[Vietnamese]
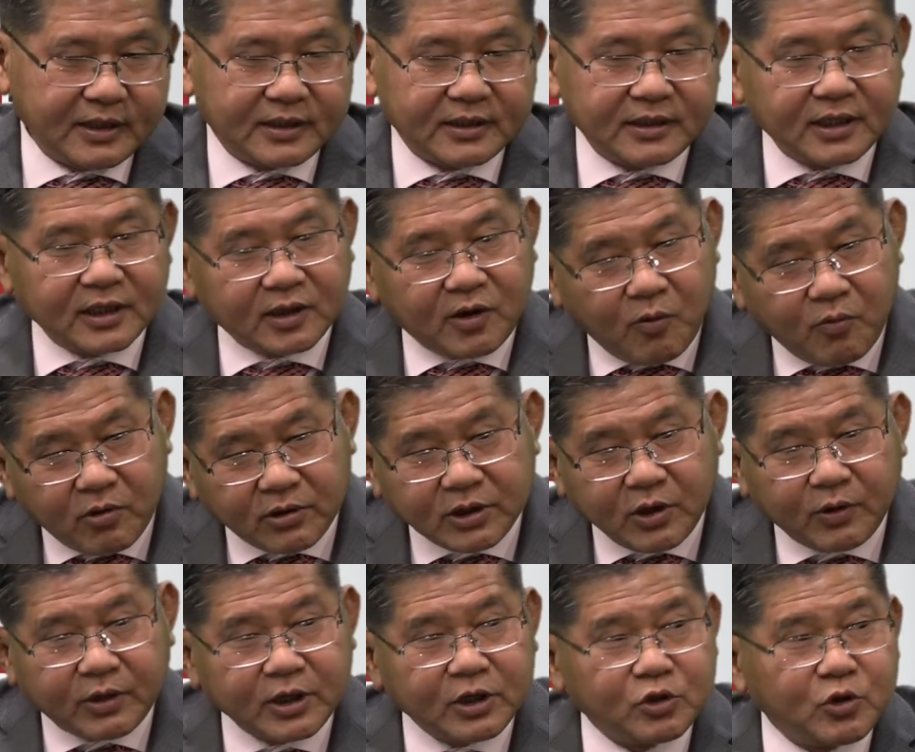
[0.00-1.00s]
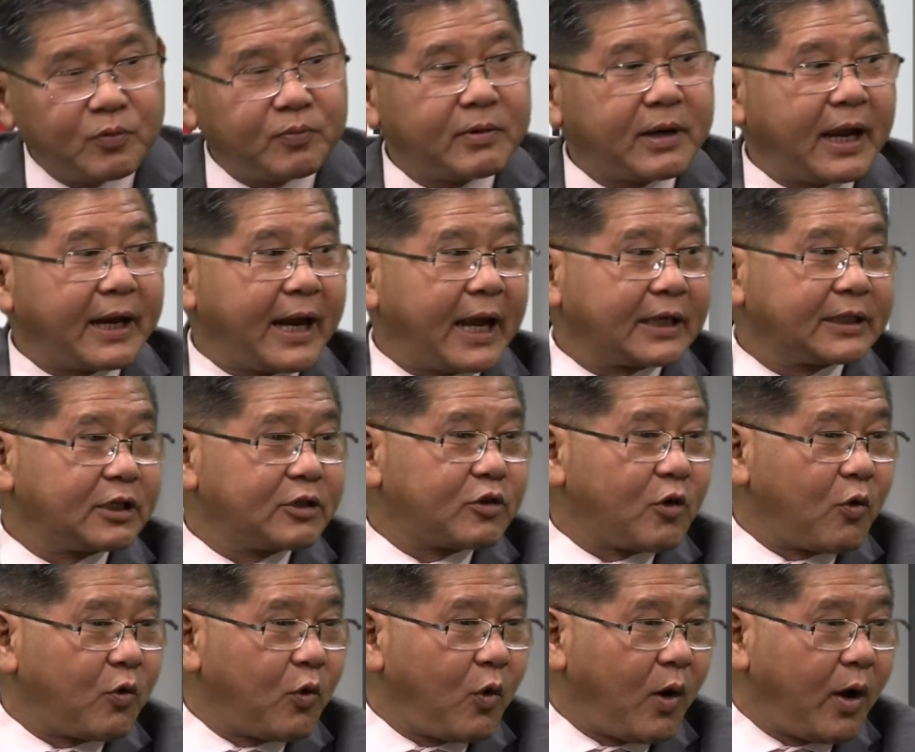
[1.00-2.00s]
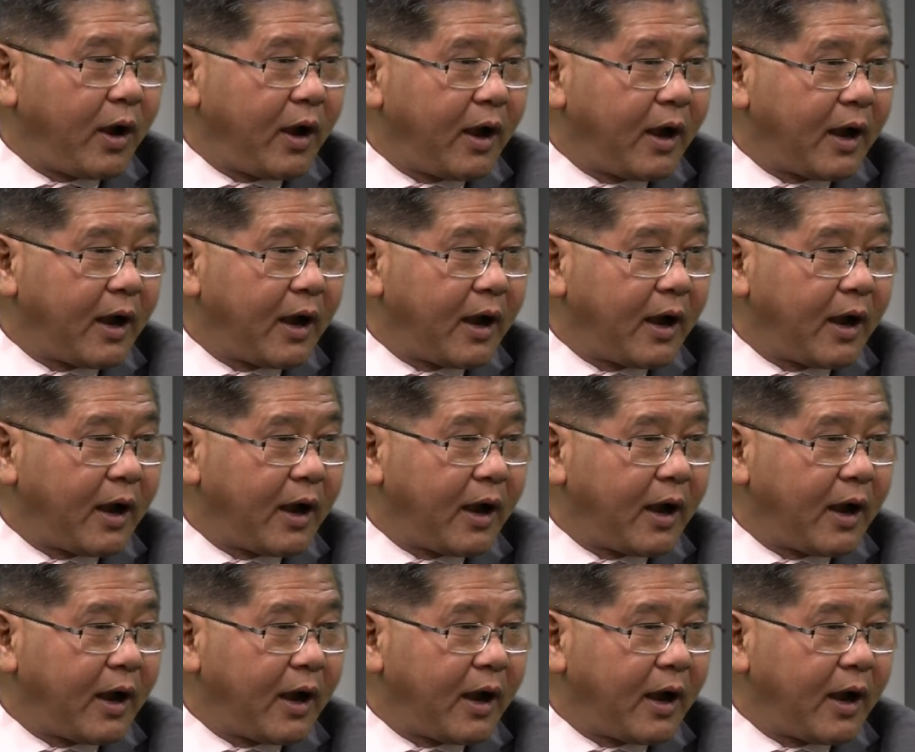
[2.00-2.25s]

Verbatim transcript: nhưng cũng có nhiều khi giúp cả đảng dân chủ luôn